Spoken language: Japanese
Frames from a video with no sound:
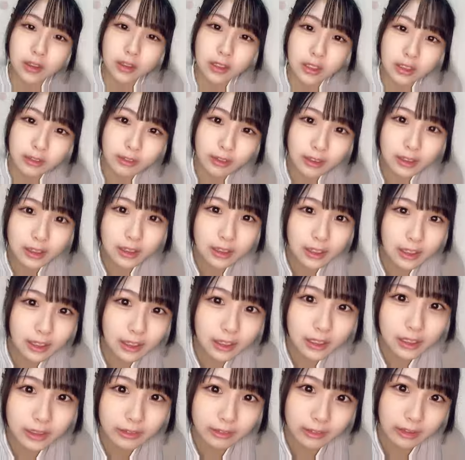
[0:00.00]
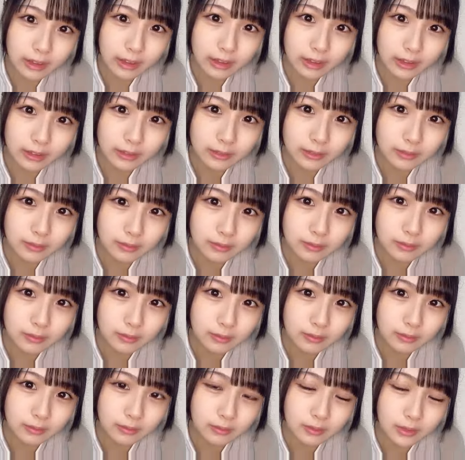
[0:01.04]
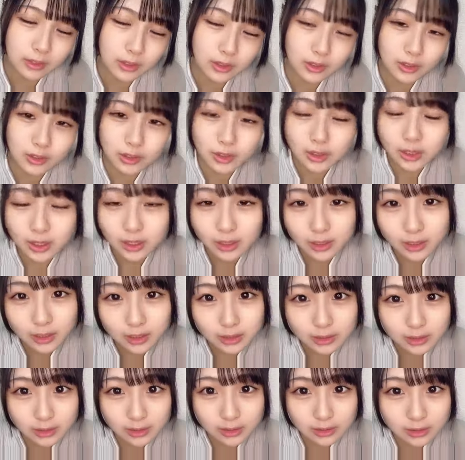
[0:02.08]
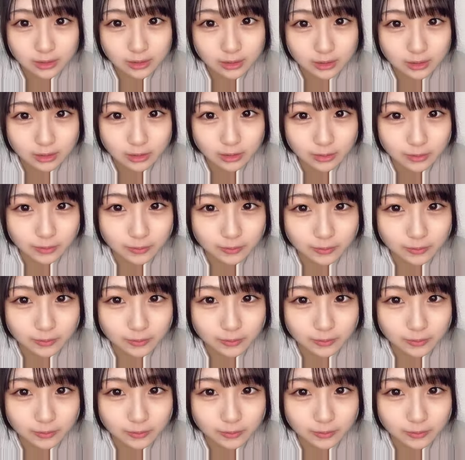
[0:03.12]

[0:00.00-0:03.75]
言われてないんだよなそれ著作権じゃないですか